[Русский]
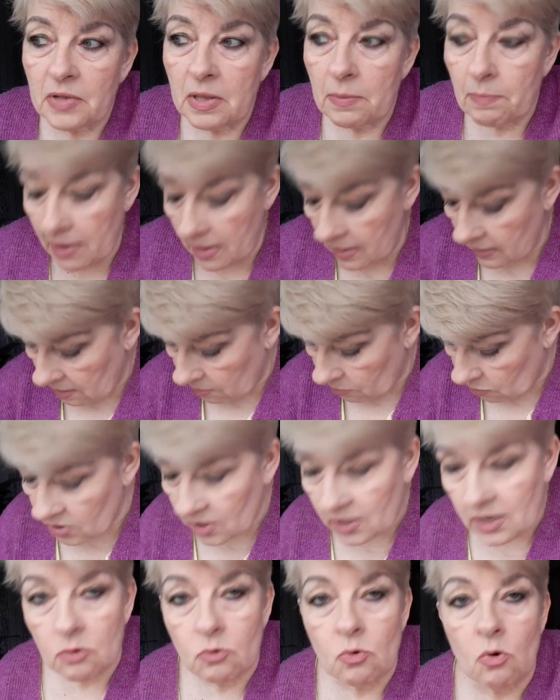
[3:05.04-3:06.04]
и поэтому
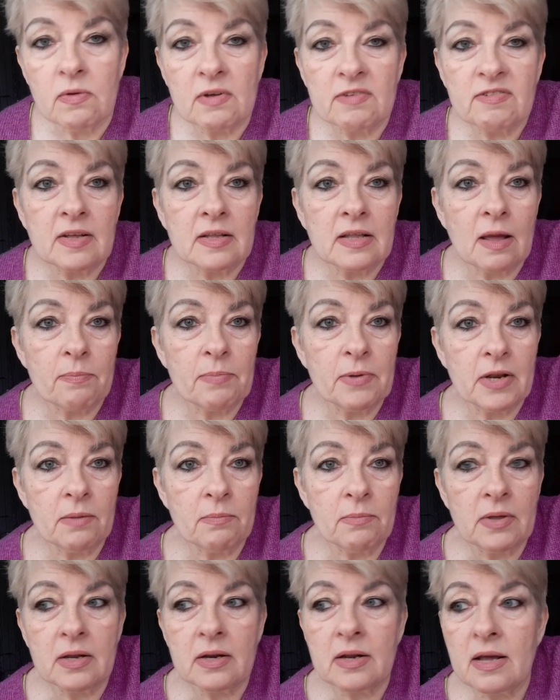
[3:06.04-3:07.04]
никакого стола
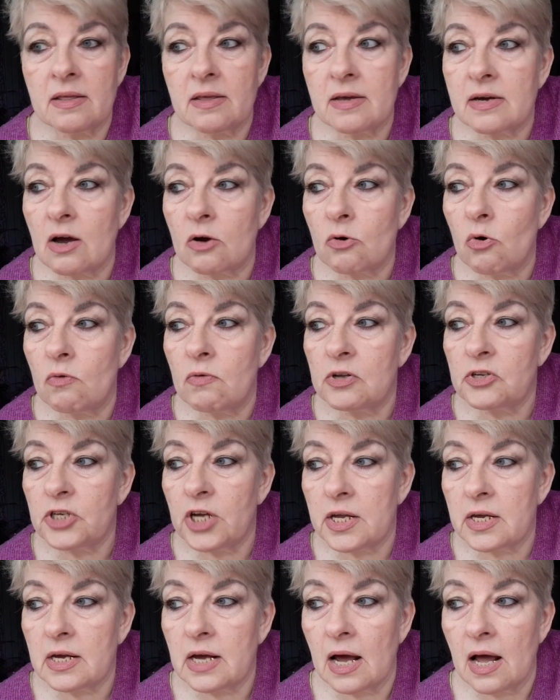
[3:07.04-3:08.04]
перемирия, никакого
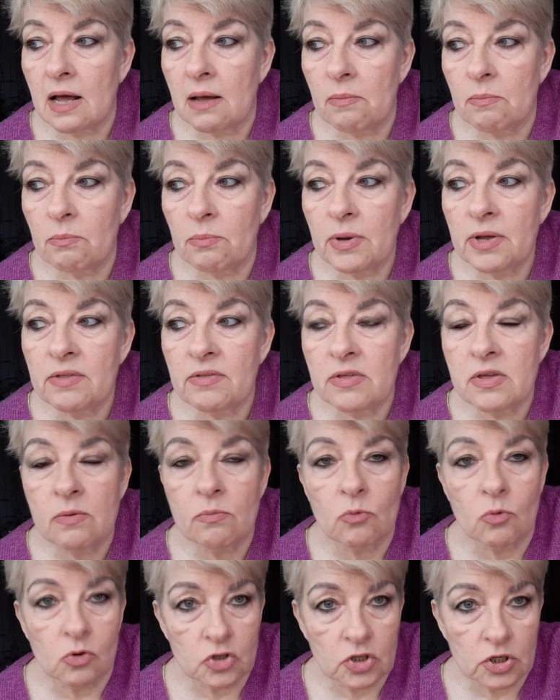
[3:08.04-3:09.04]
чайка быть не
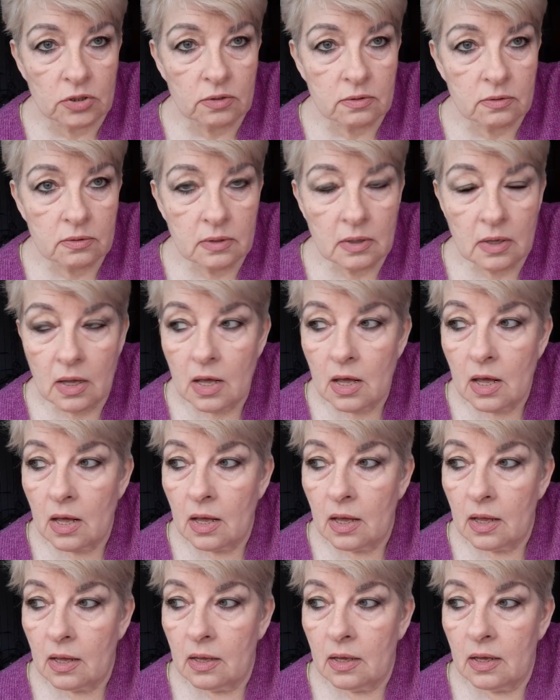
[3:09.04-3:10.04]
может.
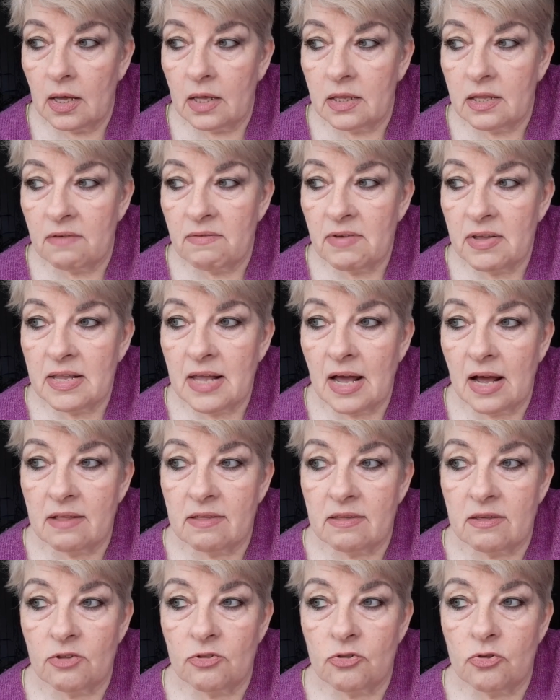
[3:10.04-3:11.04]
Это,
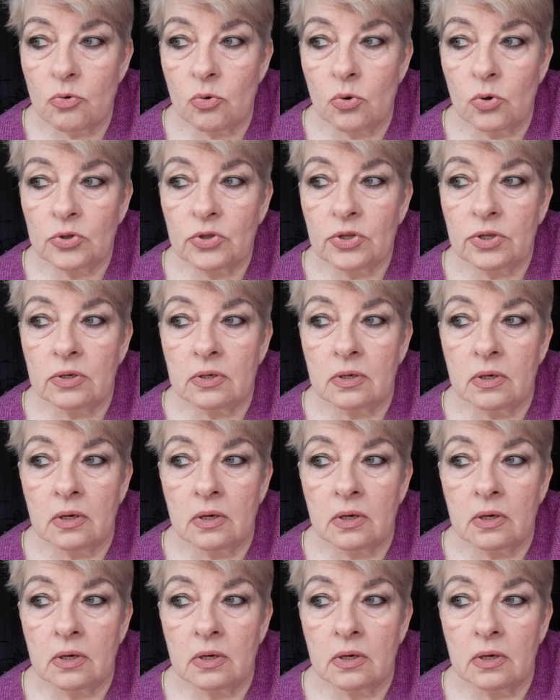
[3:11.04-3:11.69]
видать, идет э,